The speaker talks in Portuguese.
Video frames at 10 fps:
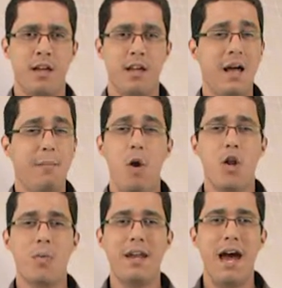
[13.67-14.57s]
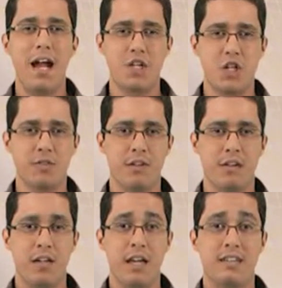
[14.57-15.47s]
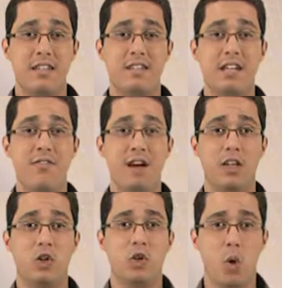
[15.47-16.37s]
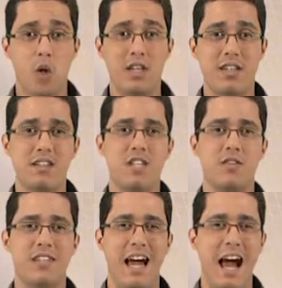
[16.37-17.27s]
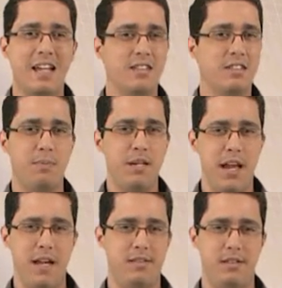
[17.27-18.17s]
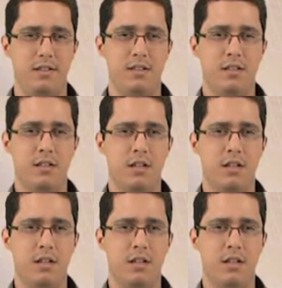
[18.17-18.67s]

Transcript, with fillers: Elabore uma narrativa, descreva todas as atividades e experiências.